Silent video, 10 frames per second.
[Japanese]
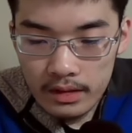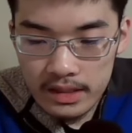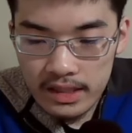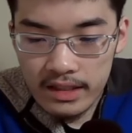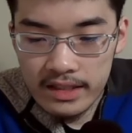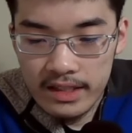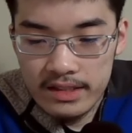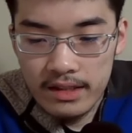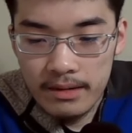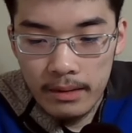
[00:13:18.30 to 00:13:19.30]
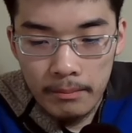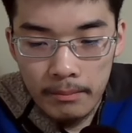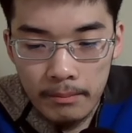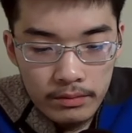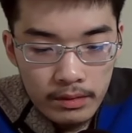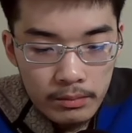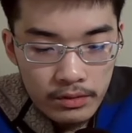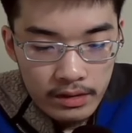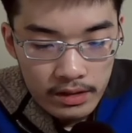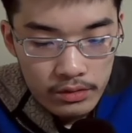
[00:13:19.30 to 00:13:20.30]
さらにですね、まあ、馬場智
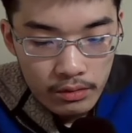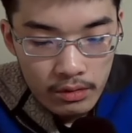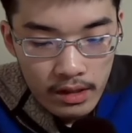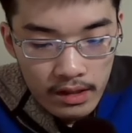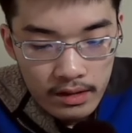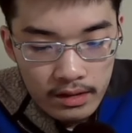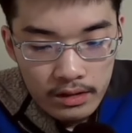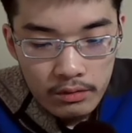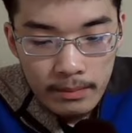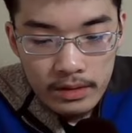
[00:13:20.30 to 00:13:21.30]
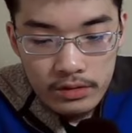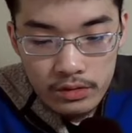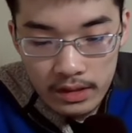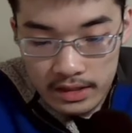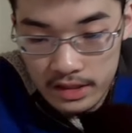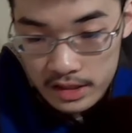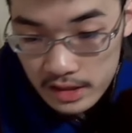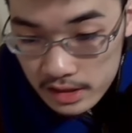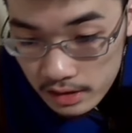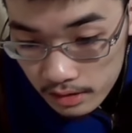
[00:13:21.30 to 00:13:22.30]
之代表、代表は、まあ、18日
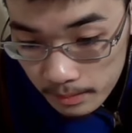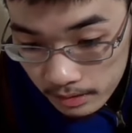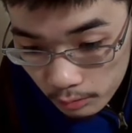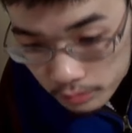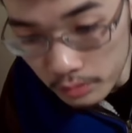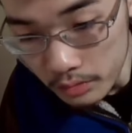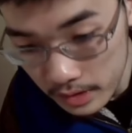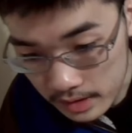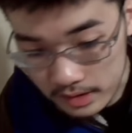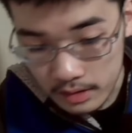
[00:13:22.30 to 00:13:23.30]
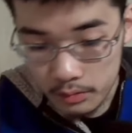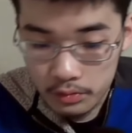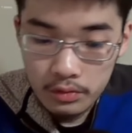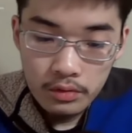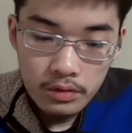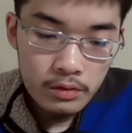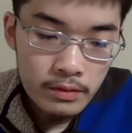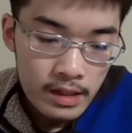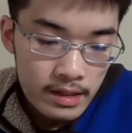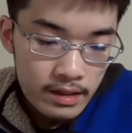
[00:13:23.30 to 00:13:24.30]
ですから、まあ、おとといですかね、おとといの、
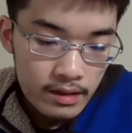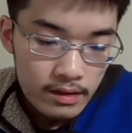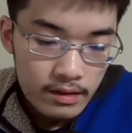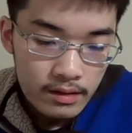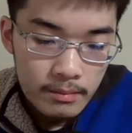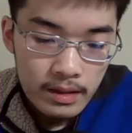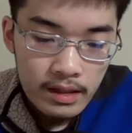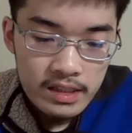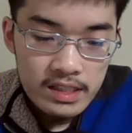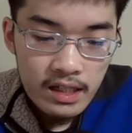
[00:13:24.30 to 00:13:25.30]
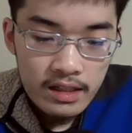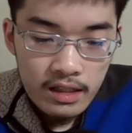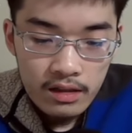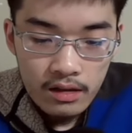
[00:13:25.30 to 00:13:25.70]
えー、まあ、記者会見